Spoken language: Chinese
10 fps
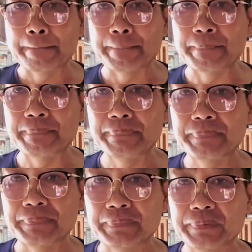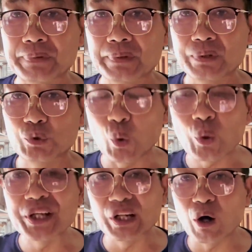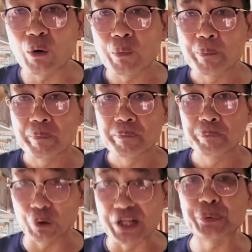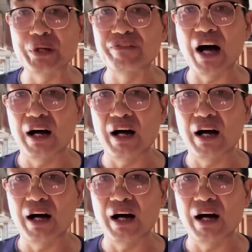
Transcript: 嗯，做过以后不能驯化，